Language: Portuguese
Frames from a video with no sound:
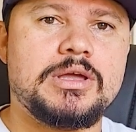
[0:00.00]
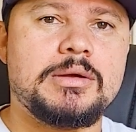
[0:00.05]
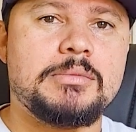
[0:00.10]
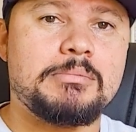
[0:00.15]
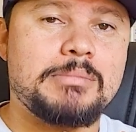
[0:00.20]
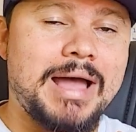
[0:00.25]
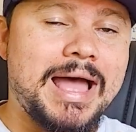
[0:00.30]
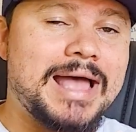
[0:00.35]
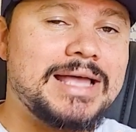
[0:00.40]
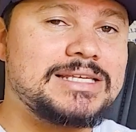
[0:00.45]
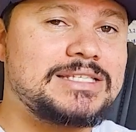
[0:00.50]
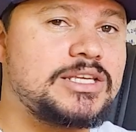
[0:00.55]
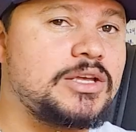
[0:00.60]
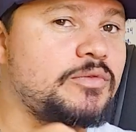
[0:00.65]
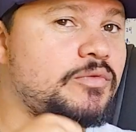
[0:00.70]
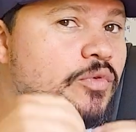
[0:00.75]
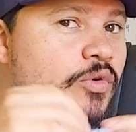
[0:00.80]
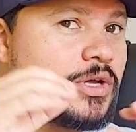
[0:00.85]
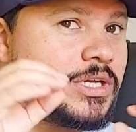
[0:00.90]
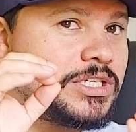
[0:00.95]
Mas eu
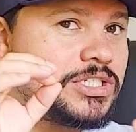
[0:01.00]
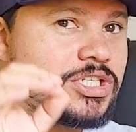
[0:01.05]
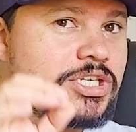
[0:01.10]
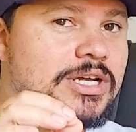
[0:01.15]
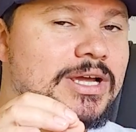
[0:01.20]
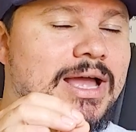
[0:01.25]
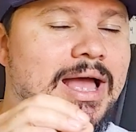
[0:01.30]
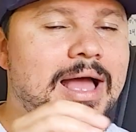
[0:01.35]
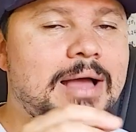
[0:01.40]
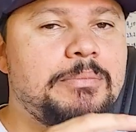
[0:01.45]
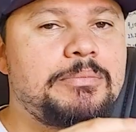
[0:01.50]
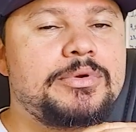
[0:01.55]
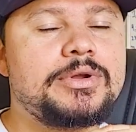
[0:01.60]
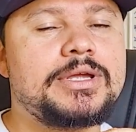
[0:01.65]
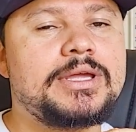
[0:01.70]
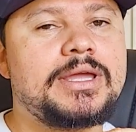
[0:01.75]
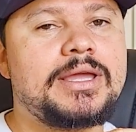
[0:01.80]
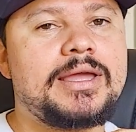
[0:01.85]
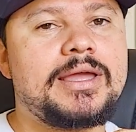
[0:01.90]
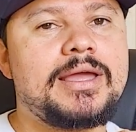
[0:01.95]
vou indicar
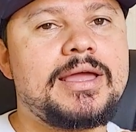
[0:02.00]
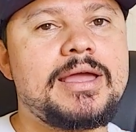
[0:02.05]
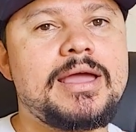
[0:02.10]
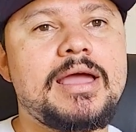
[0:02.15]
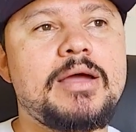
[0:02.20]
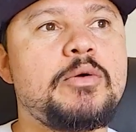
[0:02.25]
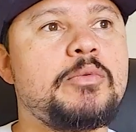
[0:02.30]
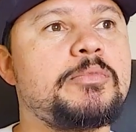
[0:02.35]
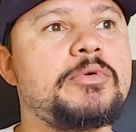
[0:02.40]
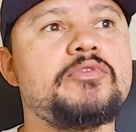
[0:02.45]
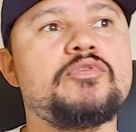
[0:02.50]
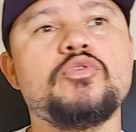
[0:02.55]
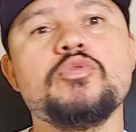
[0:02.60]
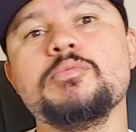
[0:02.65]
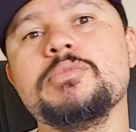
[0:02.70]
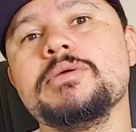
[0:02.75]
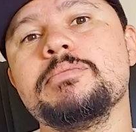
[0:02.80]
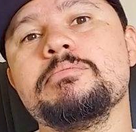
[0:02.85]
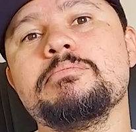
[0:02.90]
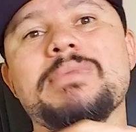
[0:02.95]
porque é um
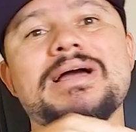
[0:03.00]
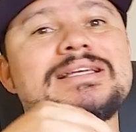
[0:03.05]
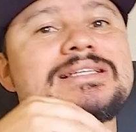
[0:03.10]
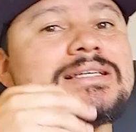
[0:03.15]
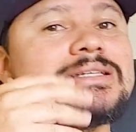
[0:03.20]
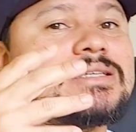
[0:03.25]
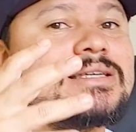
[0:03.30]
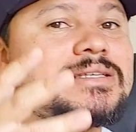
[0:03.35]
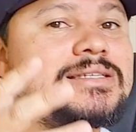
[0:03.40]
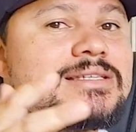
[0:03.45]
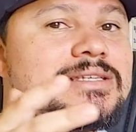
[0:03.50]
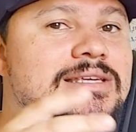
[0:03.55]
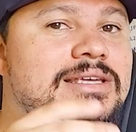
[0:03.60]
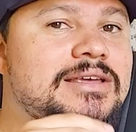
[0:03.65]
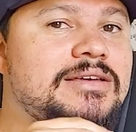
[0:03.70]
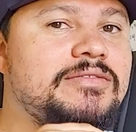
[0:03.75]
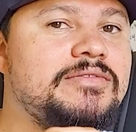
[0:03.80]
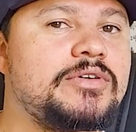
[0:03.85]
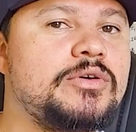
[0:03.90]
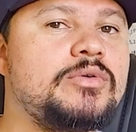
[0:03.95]
perfume mais
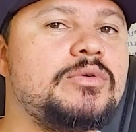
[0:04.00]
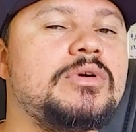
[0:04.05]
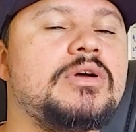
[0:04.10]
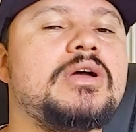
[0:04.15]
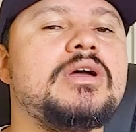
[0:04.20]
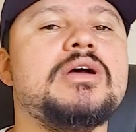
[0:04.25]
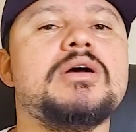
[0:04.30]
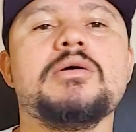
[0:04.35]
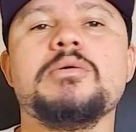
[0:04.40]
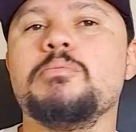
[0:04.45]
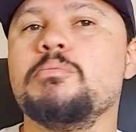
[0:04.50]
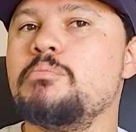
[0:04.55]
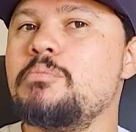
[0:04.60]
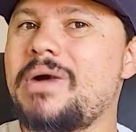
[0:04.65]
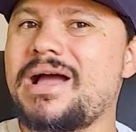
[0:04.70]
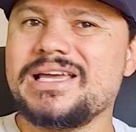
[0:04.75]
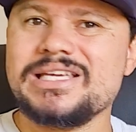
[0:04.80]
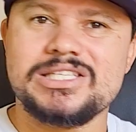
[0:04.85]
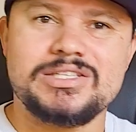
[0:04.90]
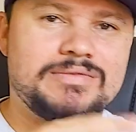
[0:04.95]
acessível,
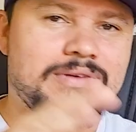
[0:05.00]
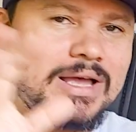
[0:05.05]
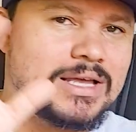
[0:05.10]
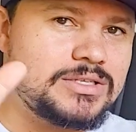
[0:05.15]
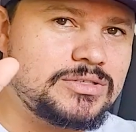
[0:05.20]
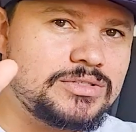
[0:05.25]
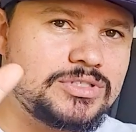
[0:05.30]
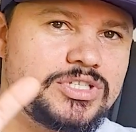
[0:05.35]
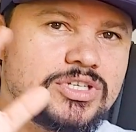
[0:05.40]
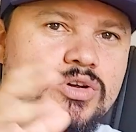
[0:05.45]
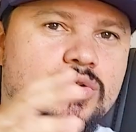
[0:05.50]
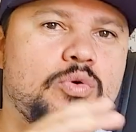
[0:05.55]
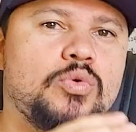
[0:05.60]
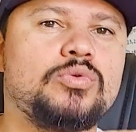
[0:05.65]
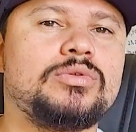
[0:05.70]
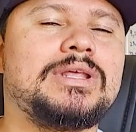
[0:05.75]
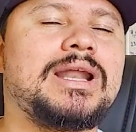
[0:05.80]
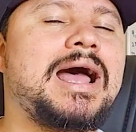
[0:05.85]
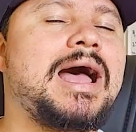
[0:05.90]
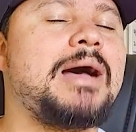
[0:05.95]
mais fácil de
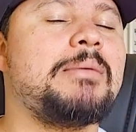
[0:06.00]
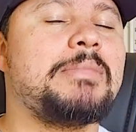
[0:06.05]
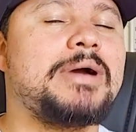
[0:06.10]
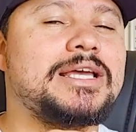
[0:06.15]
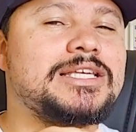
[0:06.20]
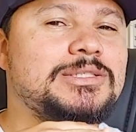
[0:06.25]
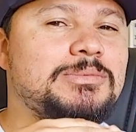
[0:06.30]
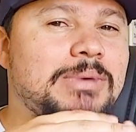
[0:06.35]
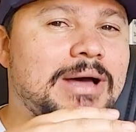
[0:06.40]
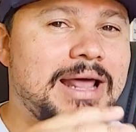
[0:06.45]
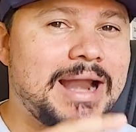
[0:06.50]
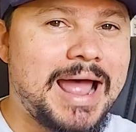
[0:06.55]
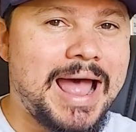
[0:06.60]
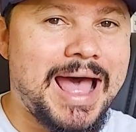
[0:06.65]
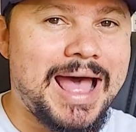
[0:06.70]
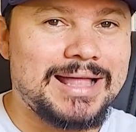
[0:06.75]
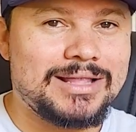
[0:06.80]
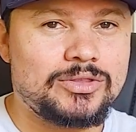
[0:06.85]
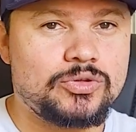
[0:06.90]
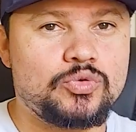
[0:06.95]
encontrar, mais
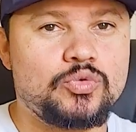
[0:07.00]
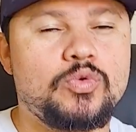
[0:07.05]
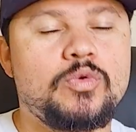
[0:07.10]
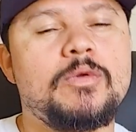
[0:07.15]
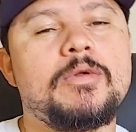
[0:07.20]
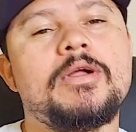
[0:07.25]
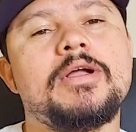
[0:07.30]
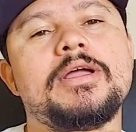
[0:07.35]
barato.